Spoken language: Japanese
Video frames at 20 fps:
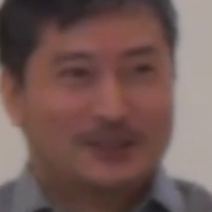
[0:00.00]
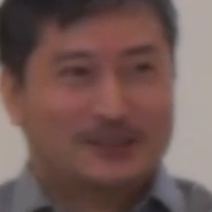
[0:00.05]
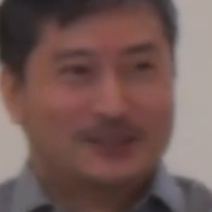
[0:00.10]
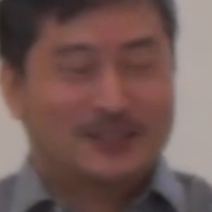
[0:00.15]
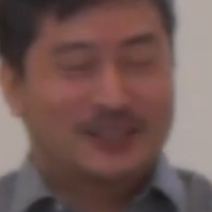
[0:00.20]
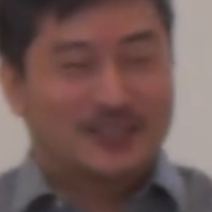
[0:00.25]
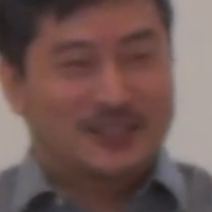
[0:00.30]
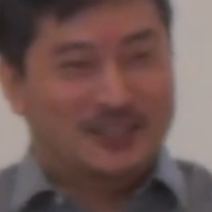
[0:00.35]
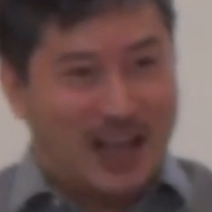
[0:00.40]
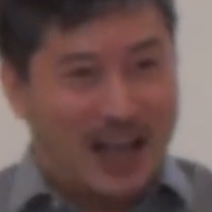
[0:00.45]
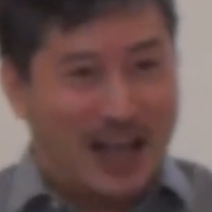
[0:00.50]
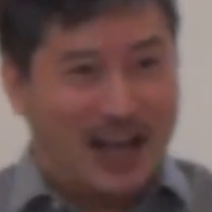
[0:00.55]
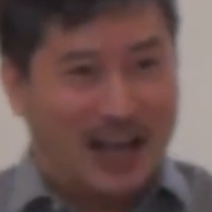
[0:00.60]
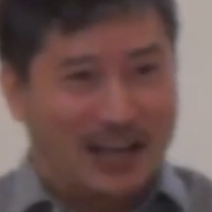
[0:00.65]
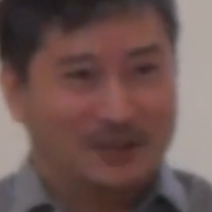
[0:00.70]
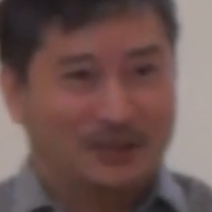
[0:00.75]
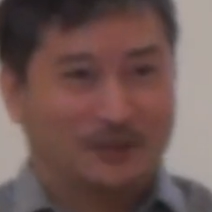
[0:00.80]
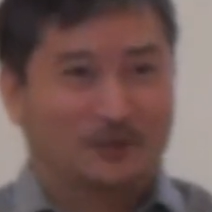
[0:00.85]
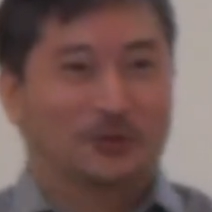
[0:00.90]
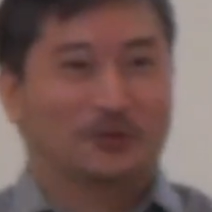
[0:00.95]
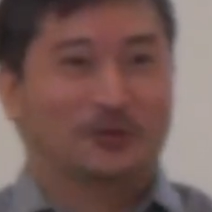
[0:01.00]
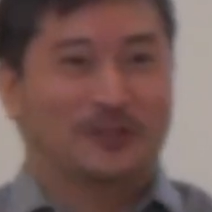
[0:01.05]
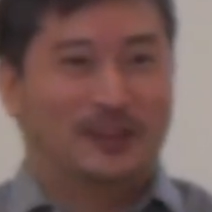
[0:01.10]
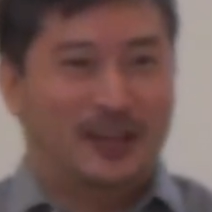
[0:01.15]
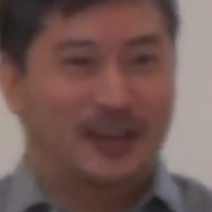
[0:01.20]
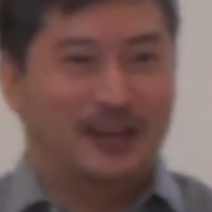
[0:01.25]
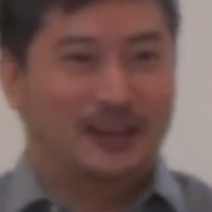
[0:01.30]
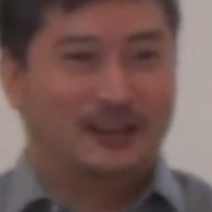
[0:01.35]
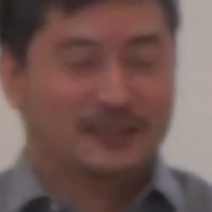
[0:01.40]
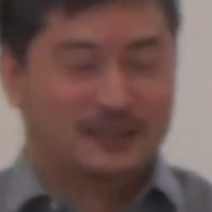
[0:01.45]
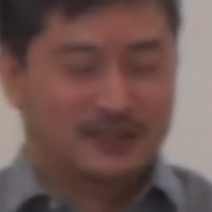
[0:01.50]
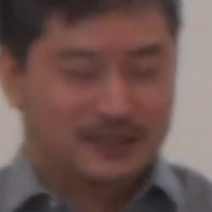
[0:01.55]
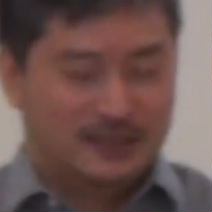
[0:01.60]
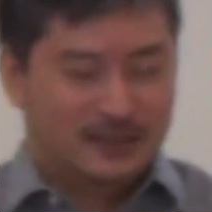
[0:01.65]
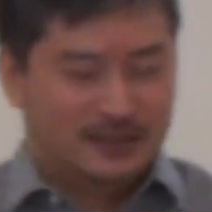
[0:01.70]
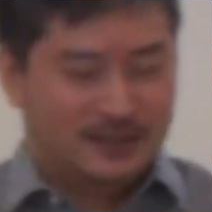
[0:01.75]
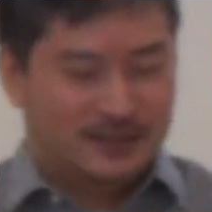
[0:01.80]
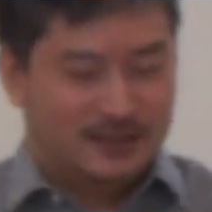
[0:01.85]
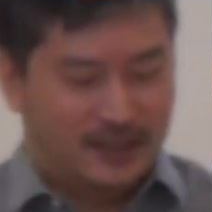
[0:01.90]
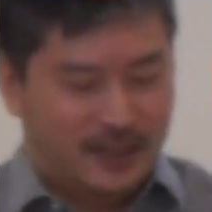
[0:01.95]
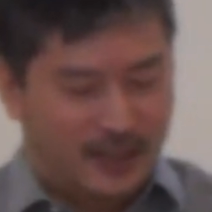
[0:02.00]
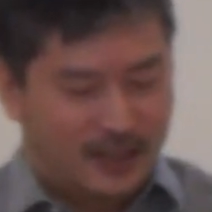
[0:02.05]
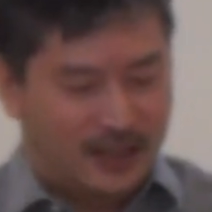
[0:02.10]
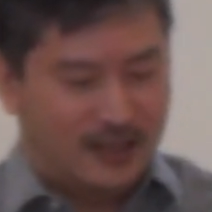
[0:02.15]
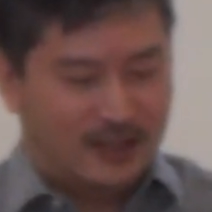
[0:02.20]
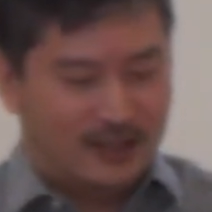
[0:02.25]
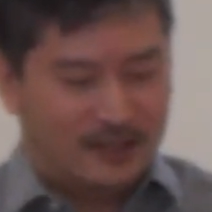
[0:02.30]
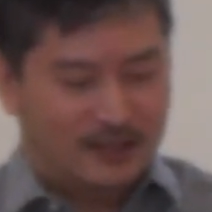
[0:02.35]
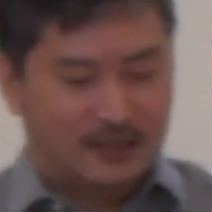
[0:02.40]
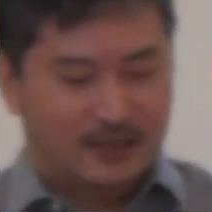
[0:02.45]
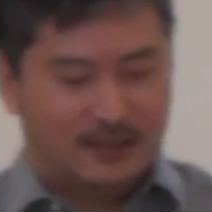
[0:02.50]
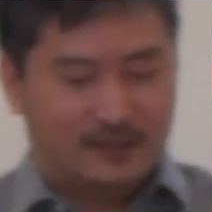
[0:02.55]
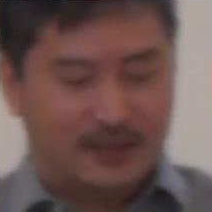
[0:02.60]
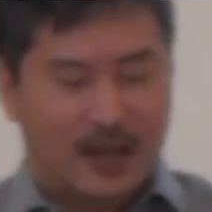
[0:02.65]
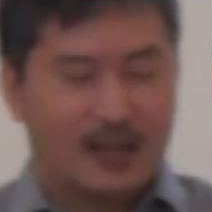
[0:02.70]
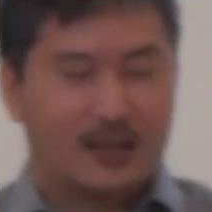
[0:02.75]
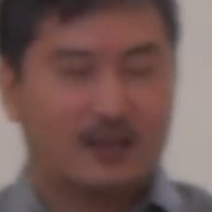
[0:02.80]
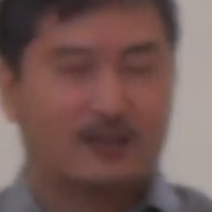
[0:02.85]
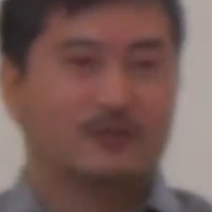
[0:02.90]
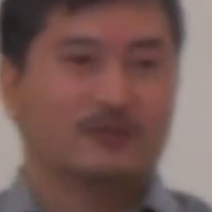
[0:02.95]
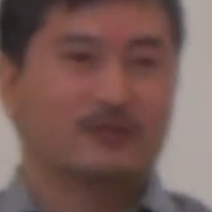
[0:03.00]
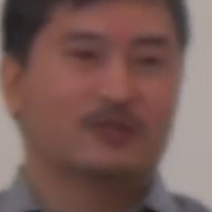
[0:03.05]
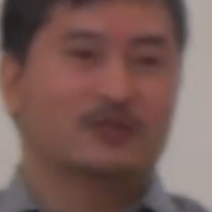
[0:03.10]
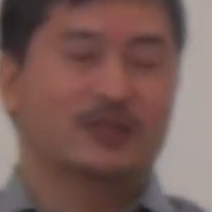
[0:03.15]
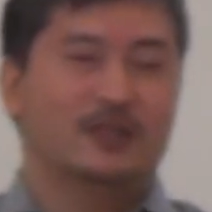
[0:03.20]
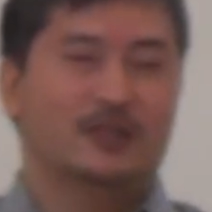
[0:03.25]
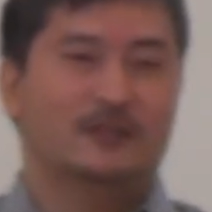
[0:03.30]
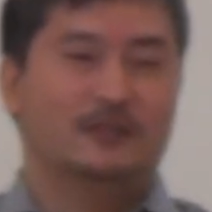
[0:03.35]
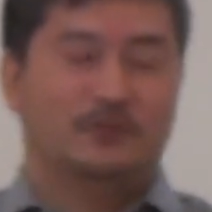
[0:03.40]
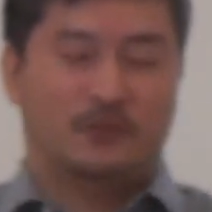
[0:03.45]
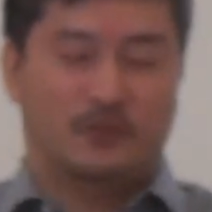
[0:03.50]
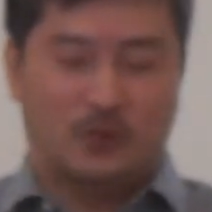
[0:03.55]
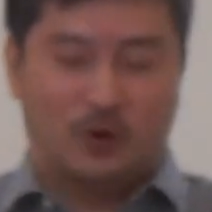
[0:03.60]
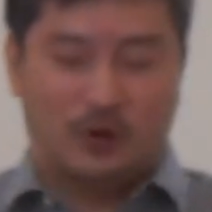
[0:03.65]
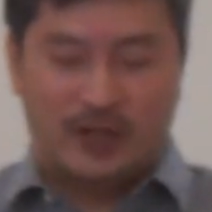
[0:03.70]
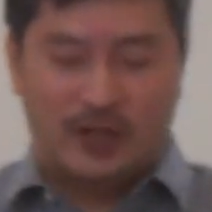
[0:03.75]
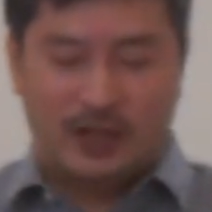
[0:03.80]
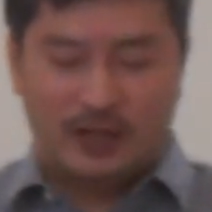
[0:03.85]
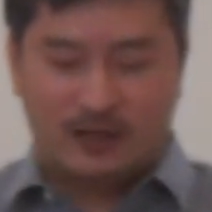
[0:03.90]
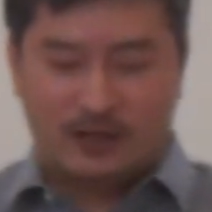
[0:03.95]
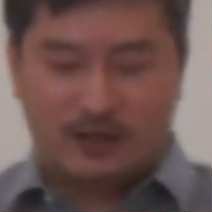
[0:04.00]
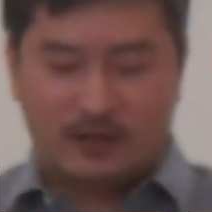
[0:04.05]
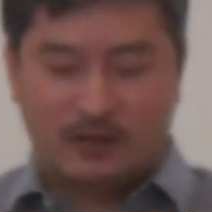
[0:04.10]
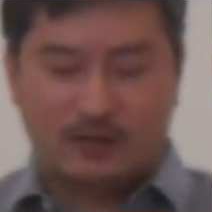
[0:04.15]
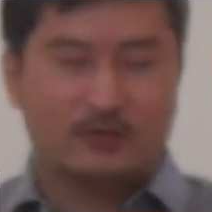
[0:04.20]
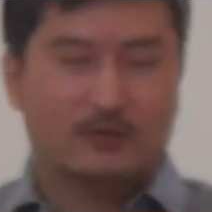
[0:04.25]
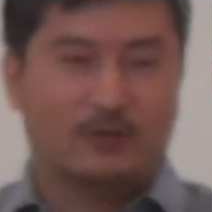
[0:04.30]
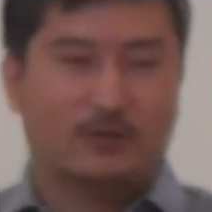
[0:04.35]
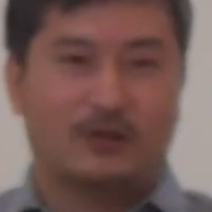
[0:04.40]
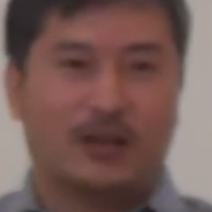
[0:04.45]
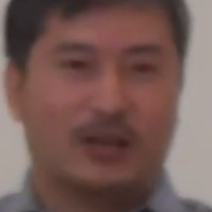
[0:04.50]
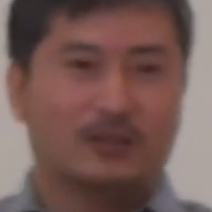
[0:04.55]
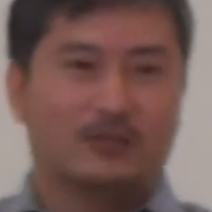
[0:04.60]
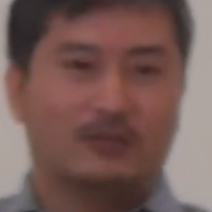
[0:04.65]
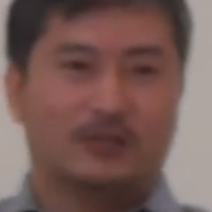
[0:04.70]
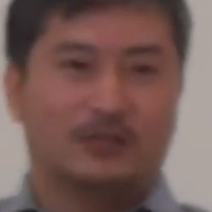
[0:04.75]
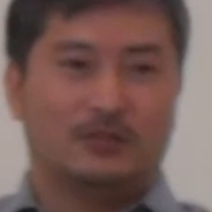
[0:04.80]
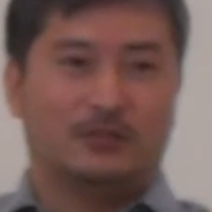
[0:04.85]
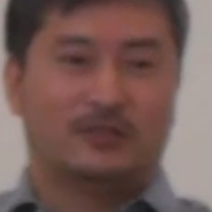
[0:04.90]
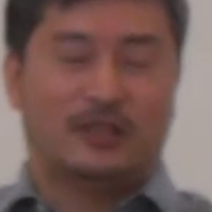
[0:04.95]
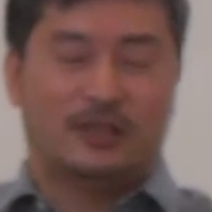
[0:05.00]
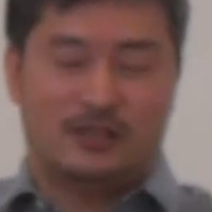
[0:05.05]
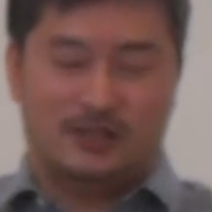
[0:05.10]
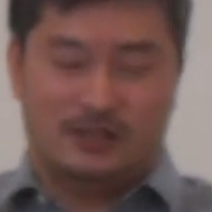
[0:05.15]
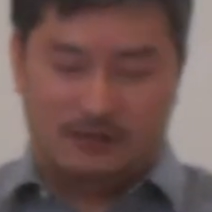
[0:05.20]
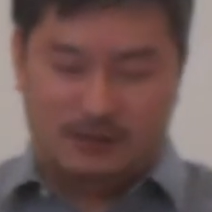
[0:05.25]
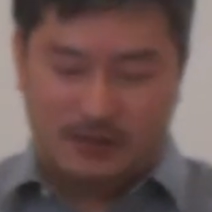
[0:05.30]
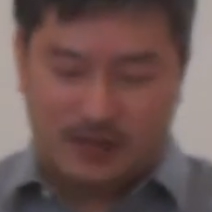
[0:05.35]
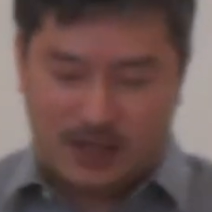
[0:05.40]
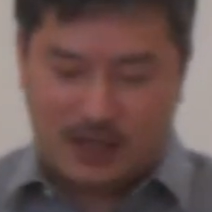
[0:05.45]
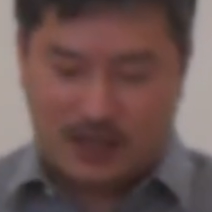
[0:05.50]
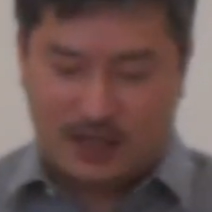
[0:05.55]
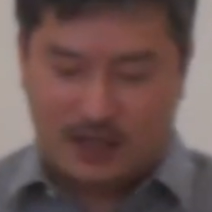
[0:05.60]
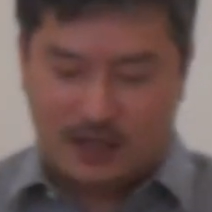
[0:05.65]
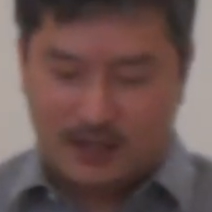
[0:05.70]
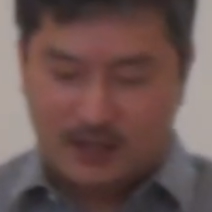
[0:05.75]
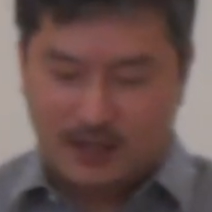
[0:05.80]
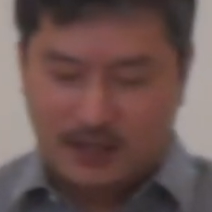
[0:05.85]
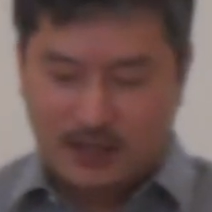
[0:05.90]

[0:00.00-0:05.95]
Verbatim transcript: いたと思ってで最後の日もう結局他の人たちは